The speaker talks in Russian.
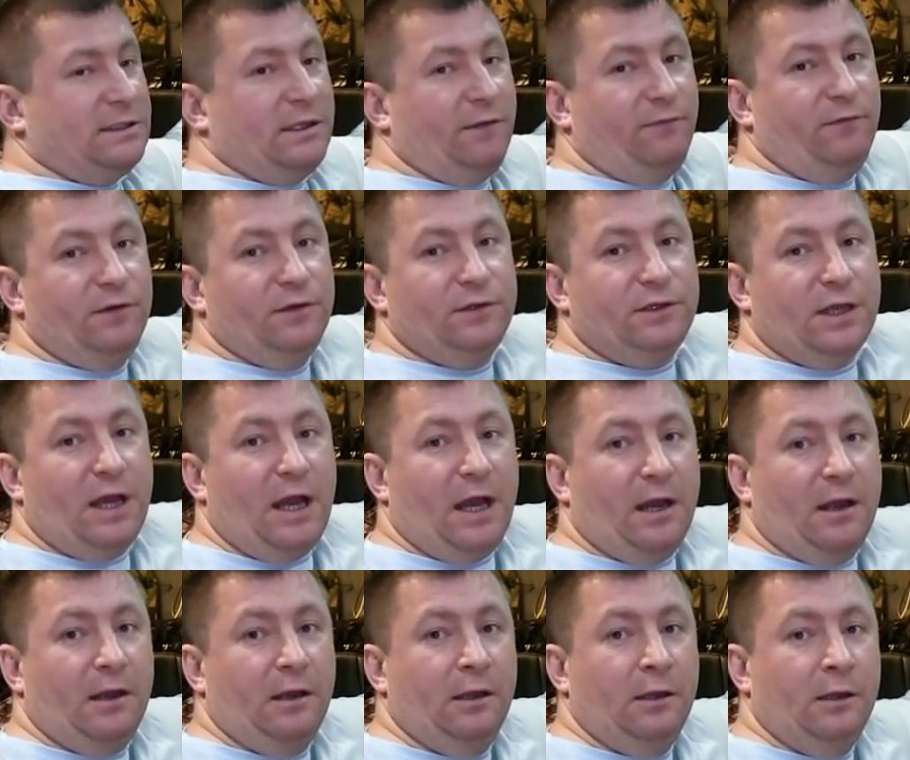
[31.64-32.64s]
на винтах.
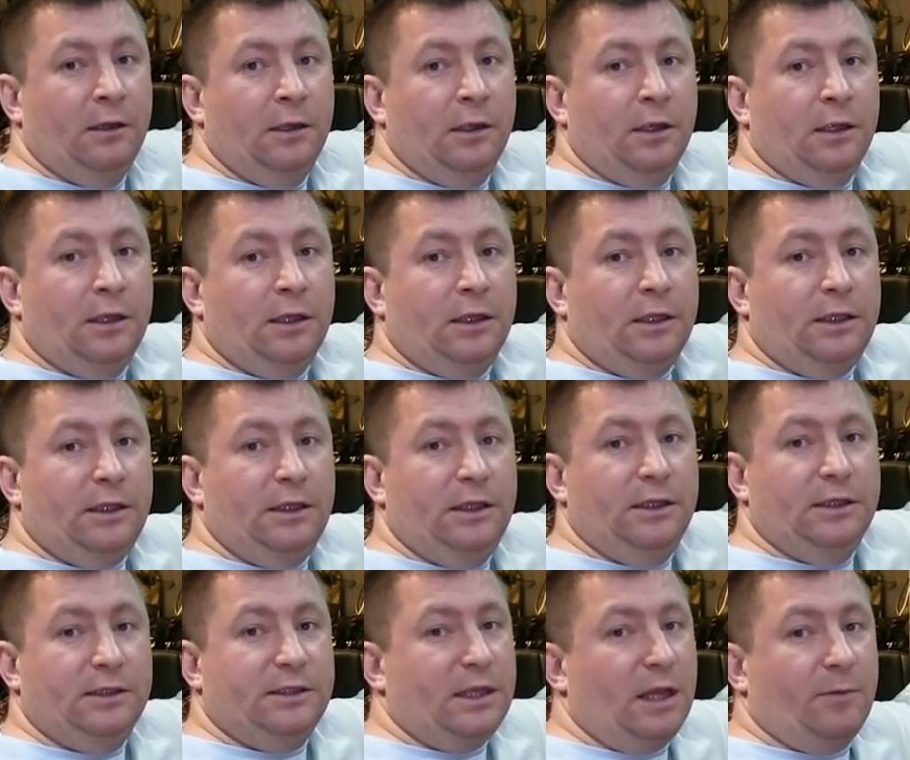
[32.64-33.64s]

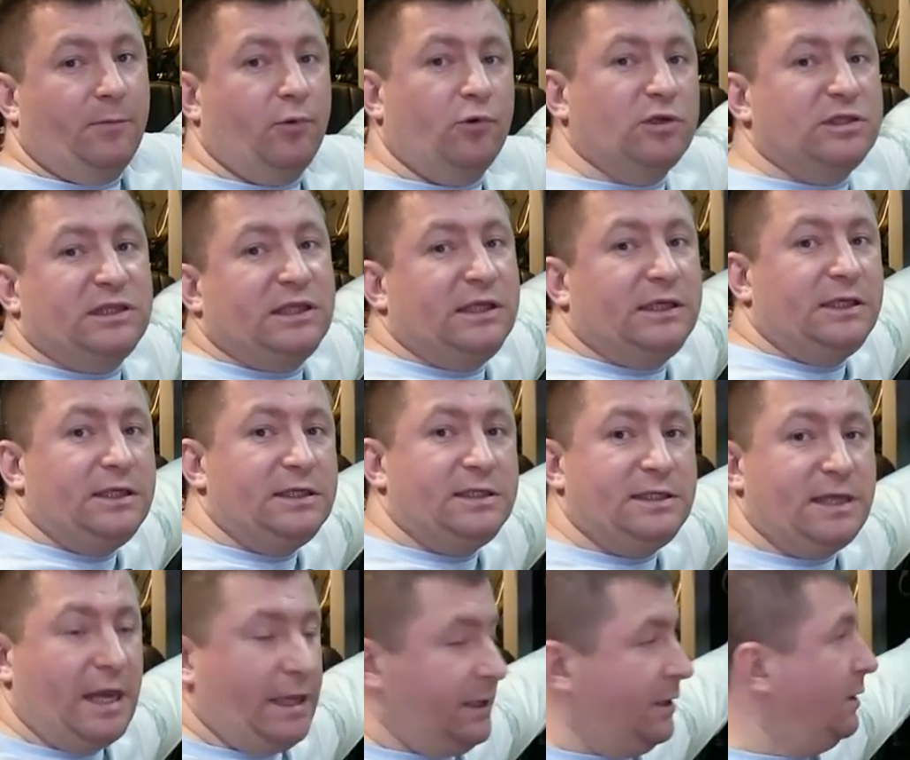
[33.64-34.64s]
И так просто их не
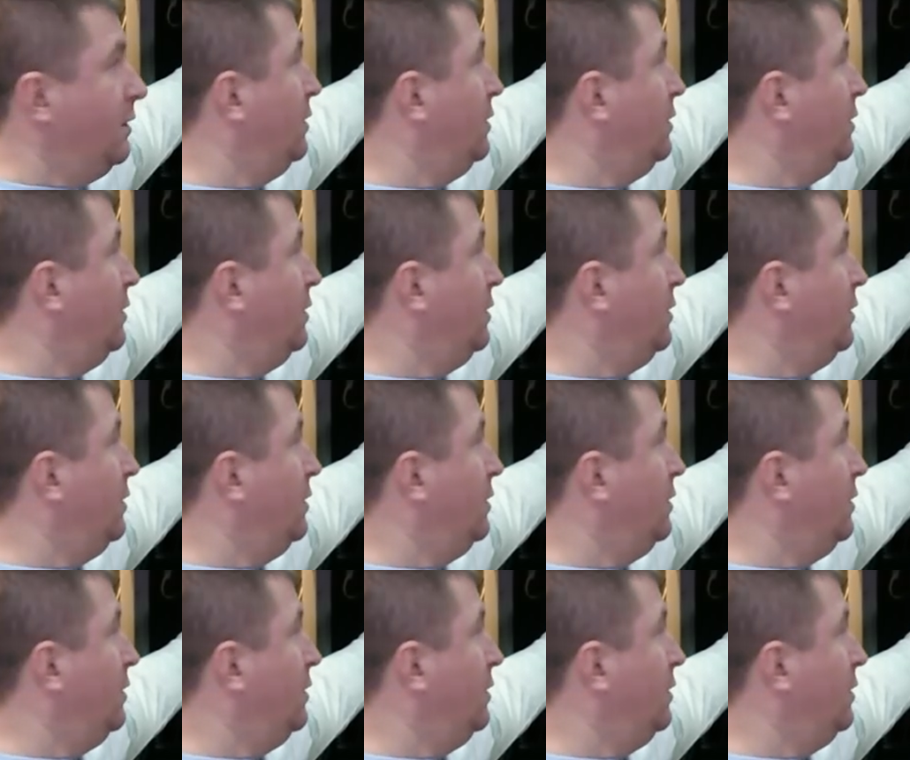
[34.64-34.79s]
снять.